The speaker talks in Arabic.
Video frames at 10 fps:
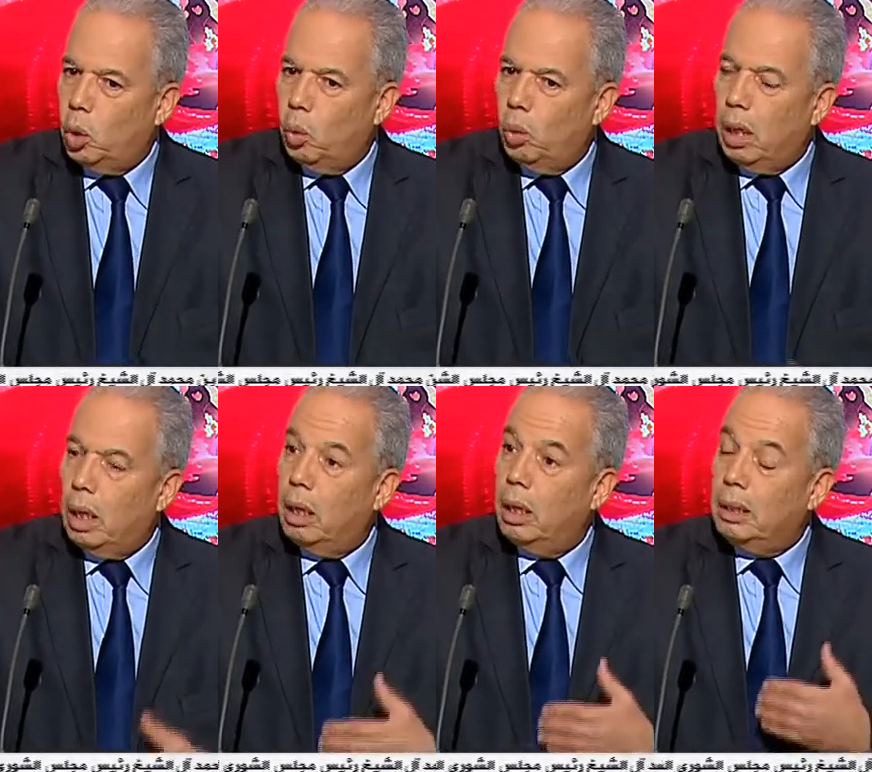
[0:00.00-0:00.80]

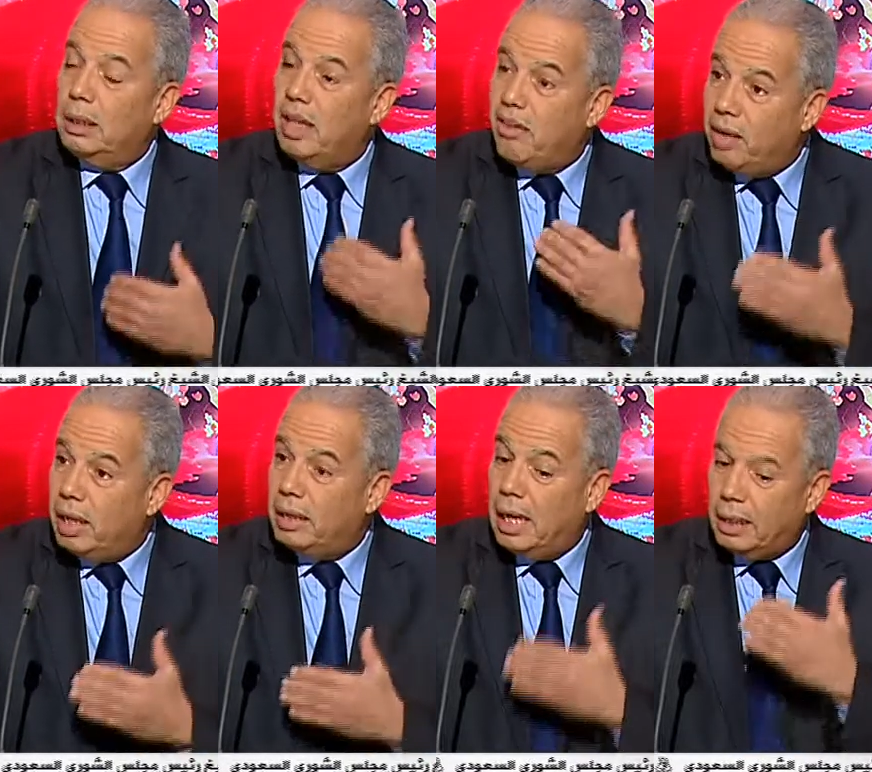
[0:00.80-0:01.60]

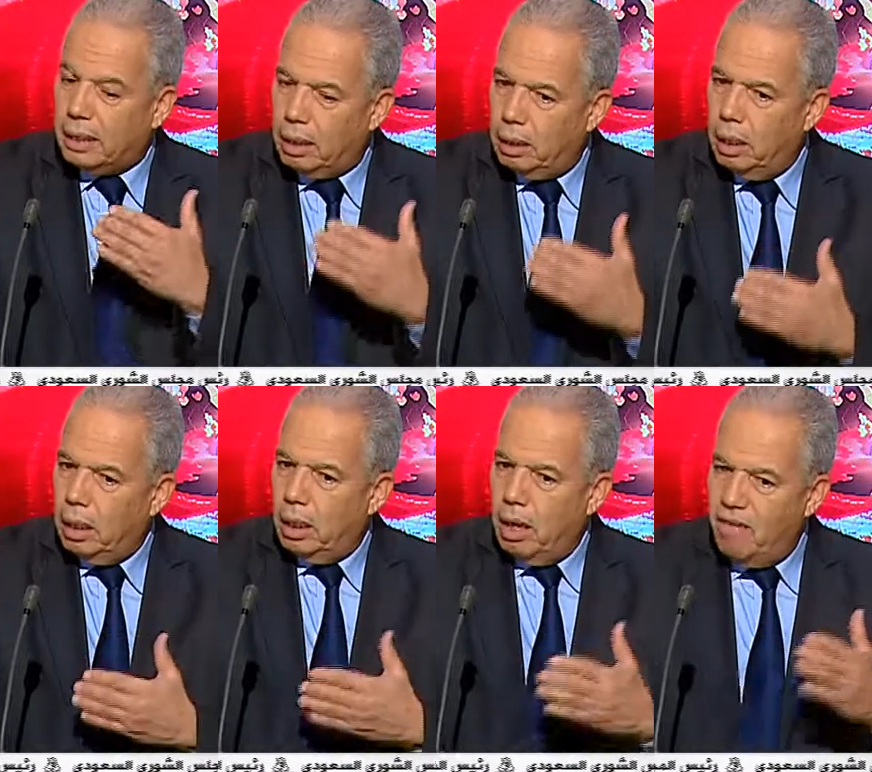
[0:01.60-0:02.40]
ولتفادي هذاك
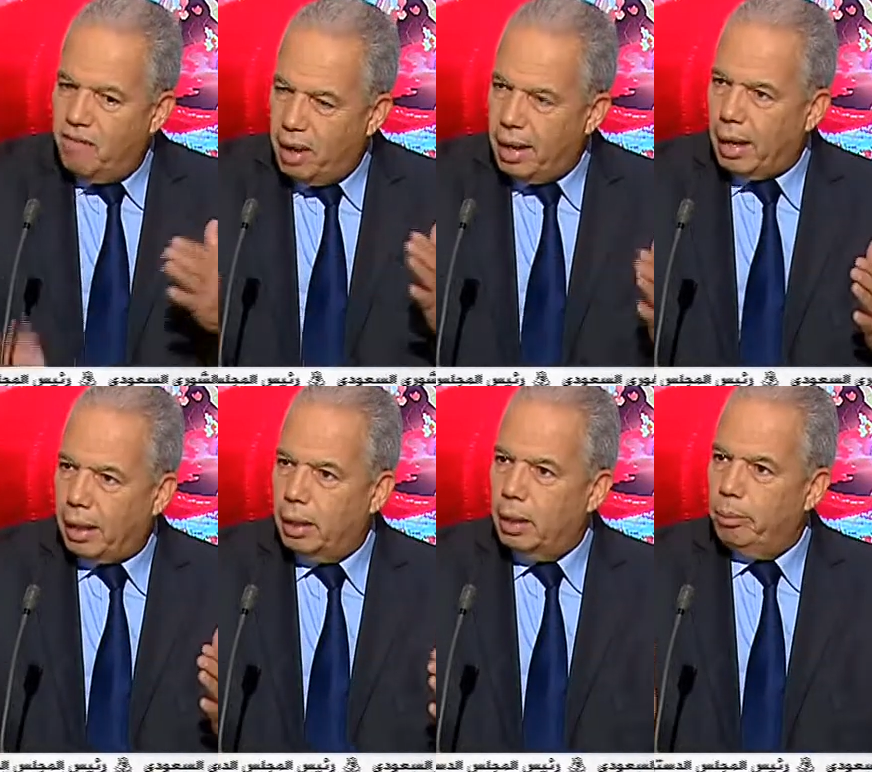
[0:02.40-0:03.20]
الفراغ
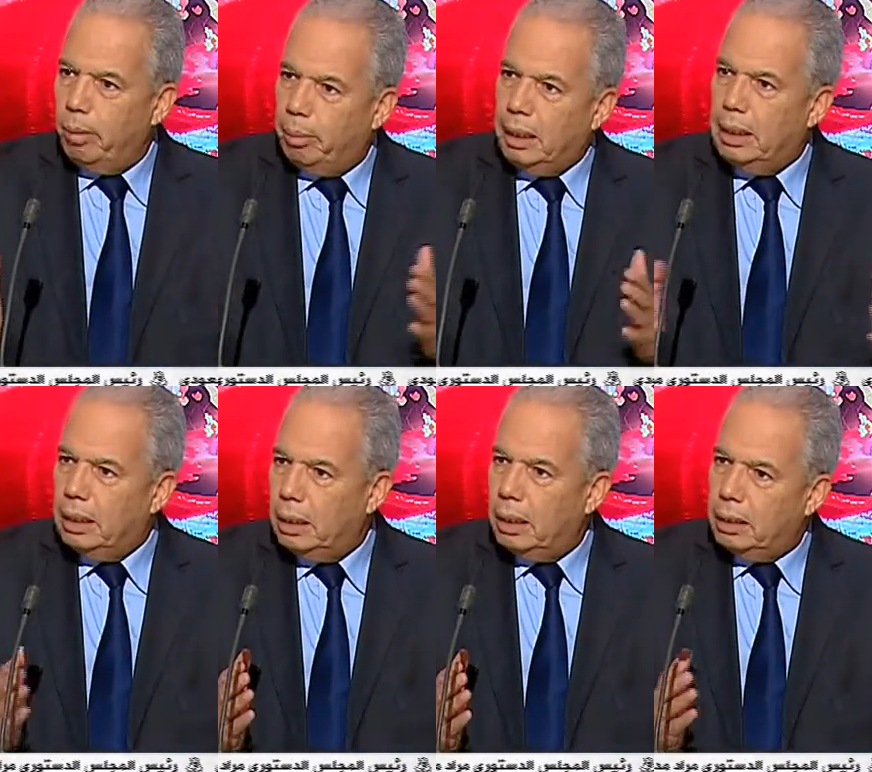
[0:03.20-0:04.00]
ما بين
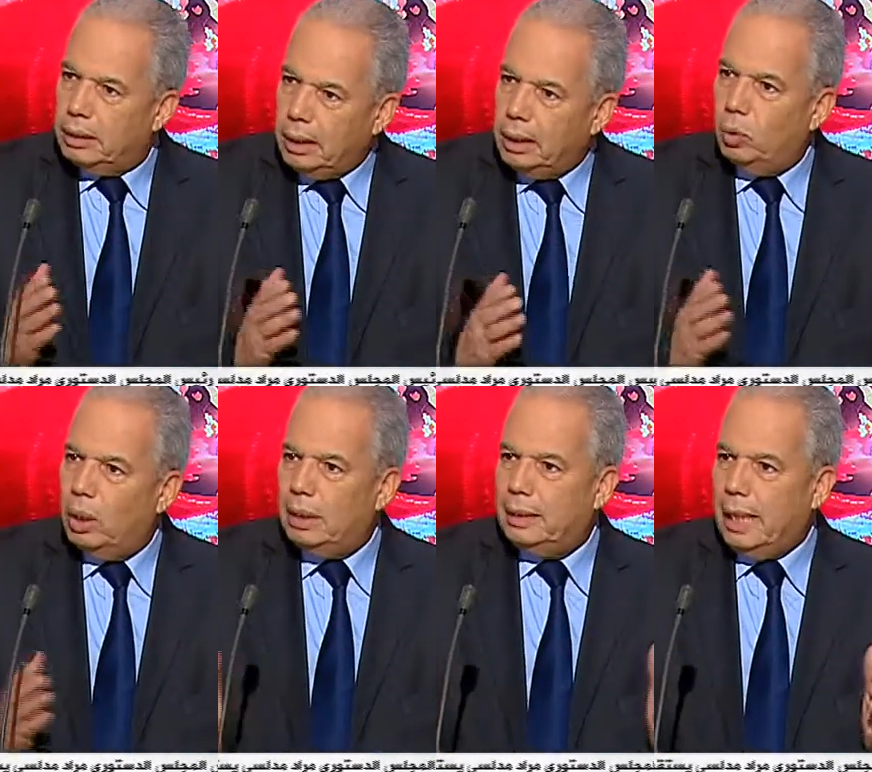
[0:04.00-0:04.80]
التعيين
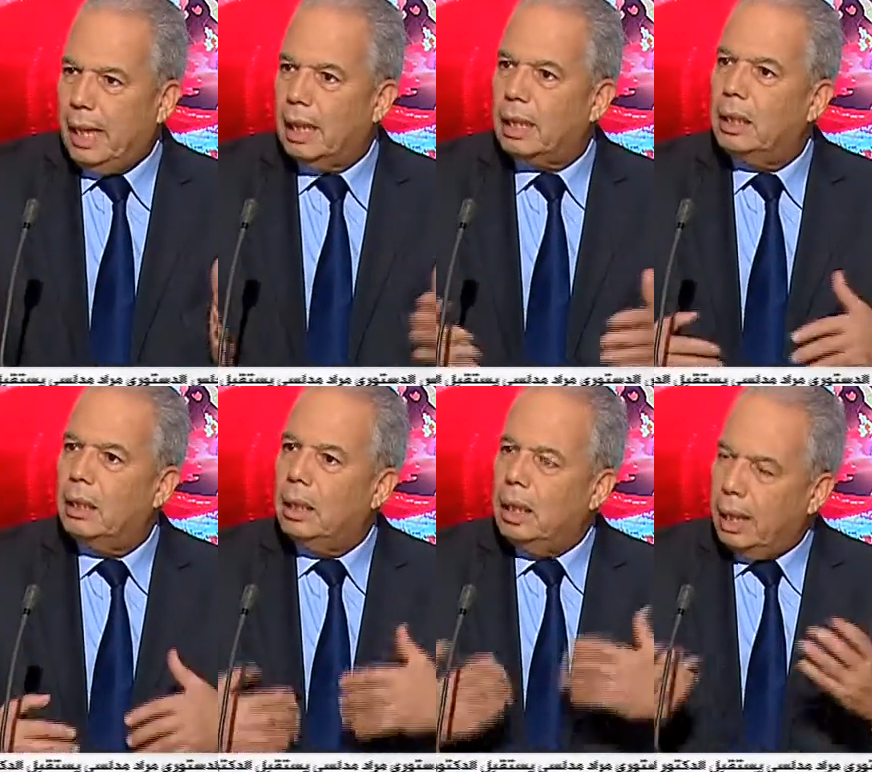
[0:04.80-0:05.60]
والالتحاق
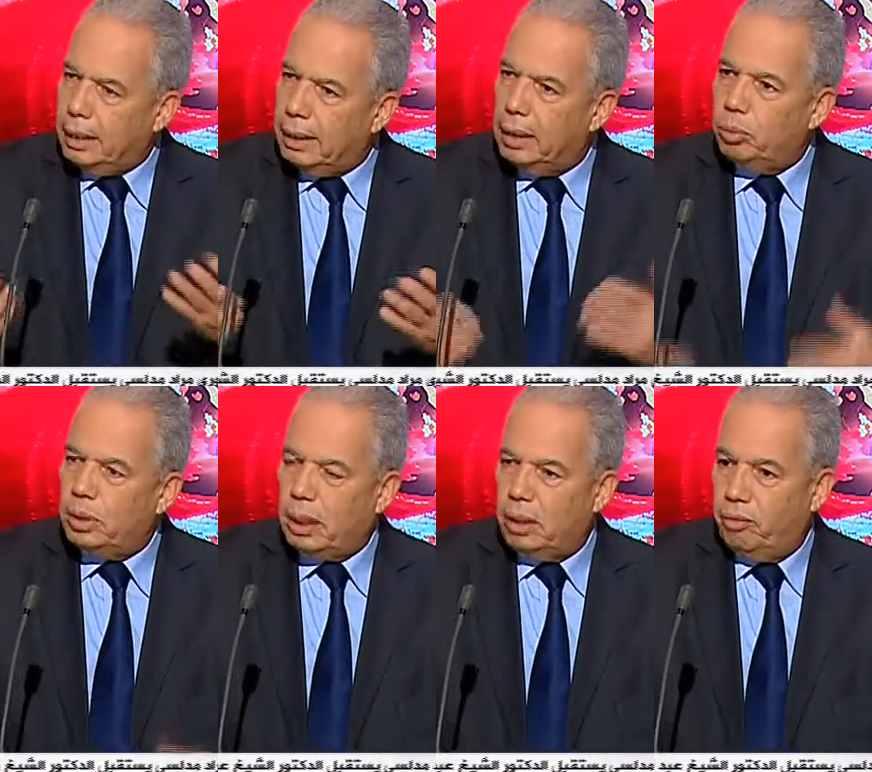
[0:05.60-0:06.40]
عين
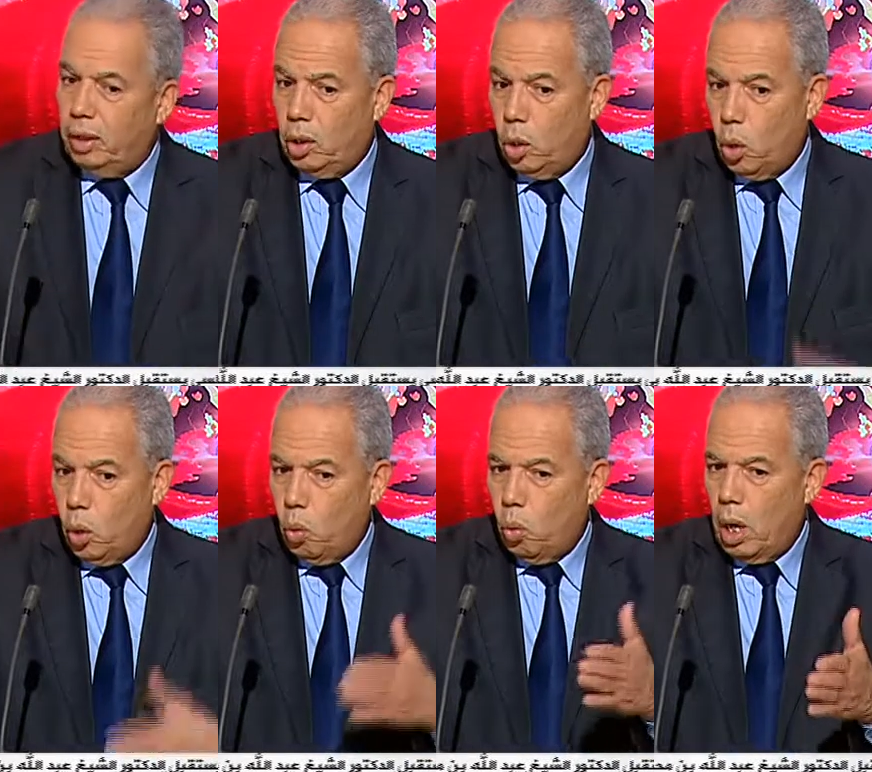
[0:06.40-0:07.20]
مستخلفين
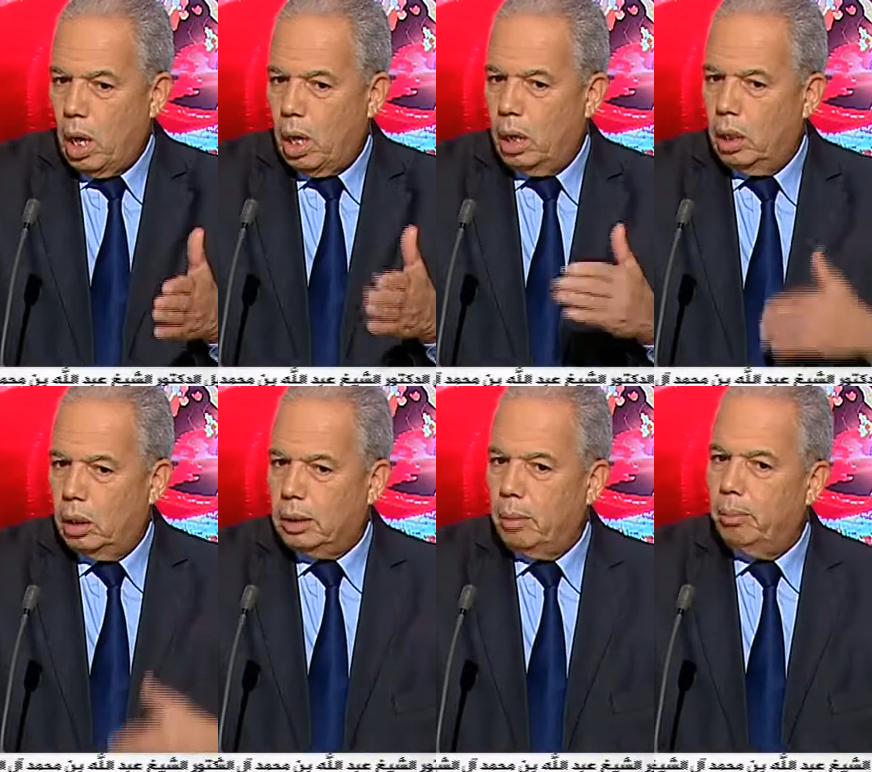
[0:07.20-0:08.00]

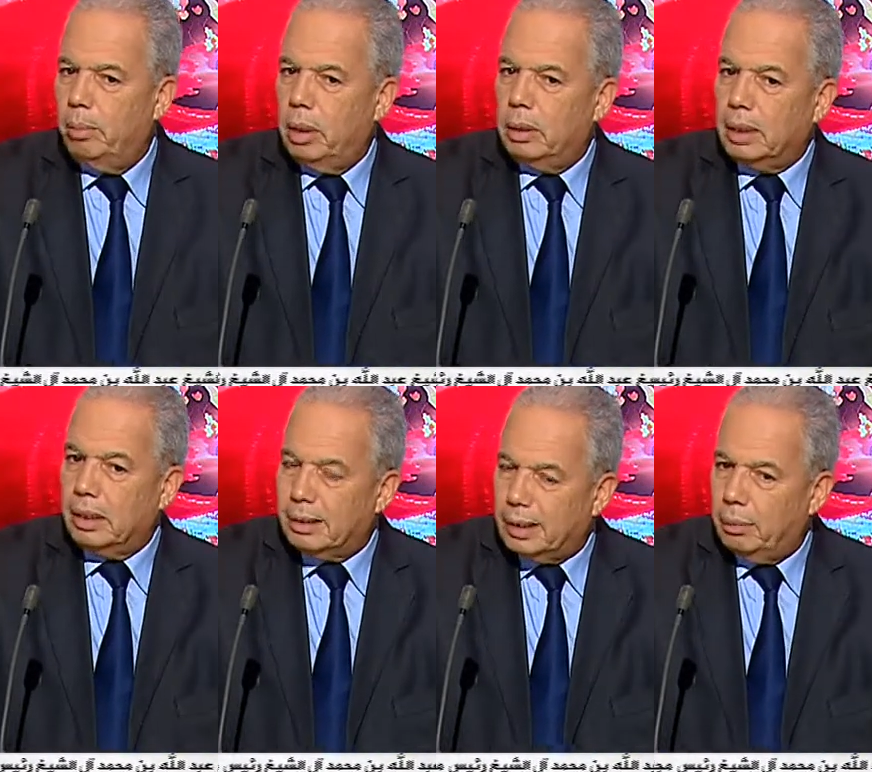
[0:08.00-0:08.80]
وتم
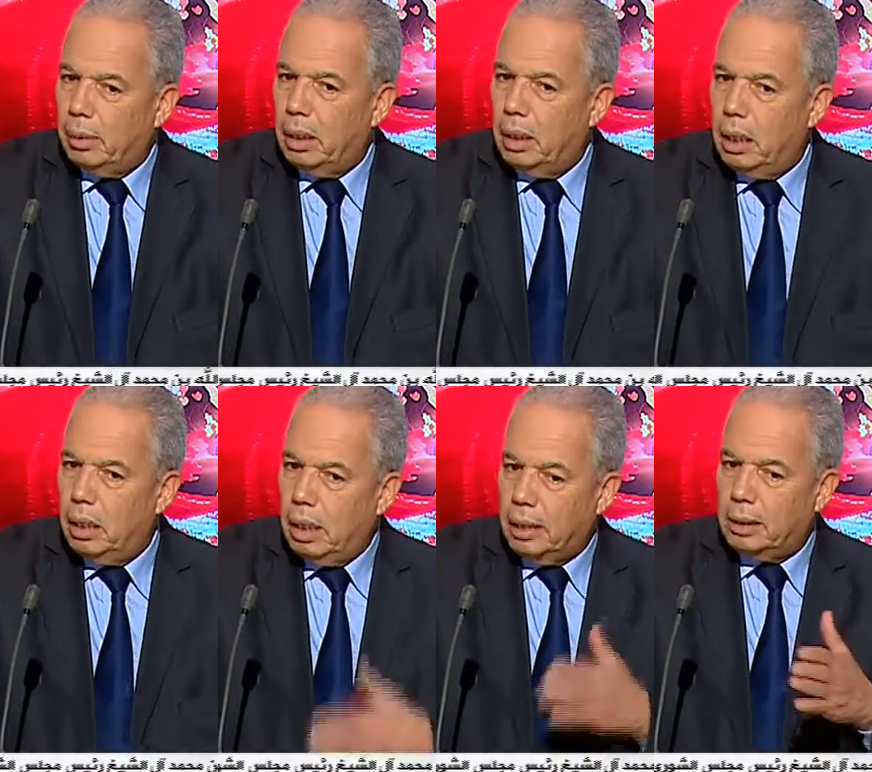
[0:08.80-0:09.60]
تنصيب
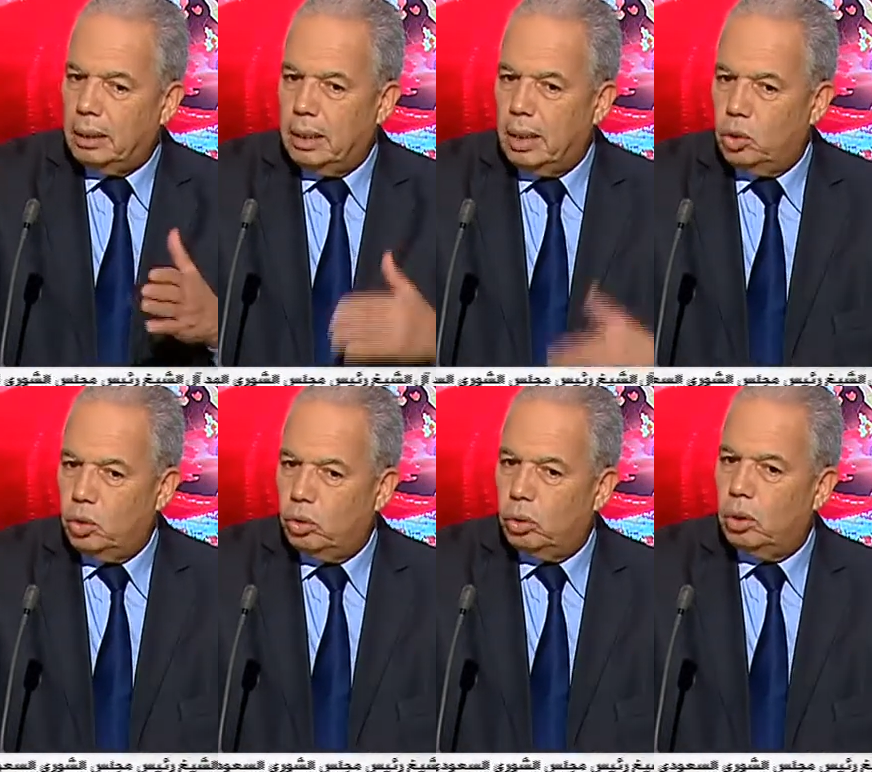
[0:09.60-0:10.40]
الاساتذه
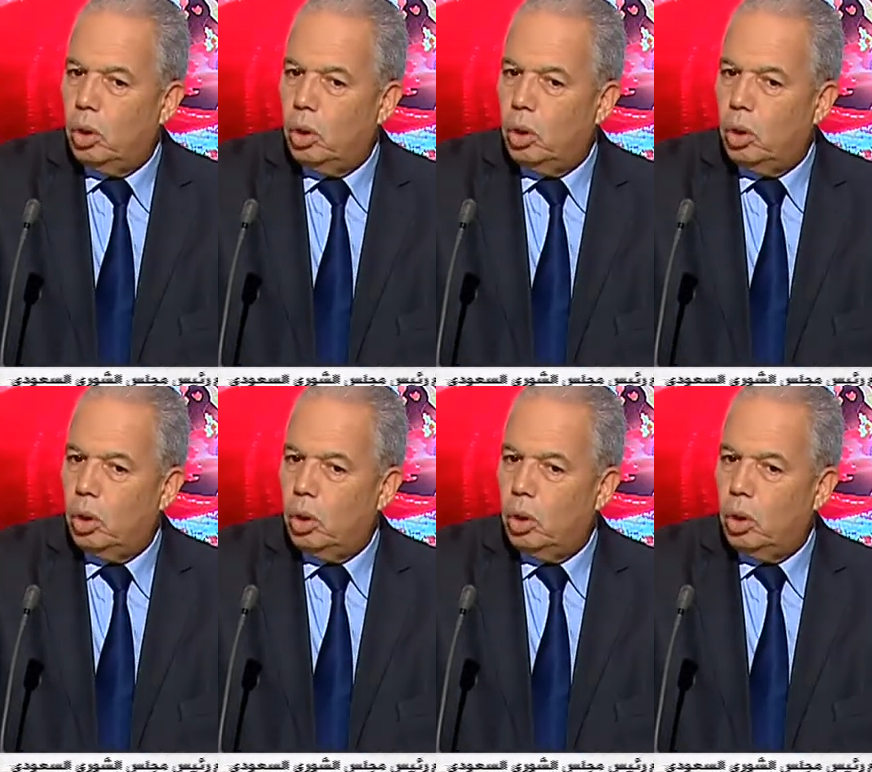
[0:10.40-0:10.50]
الجدد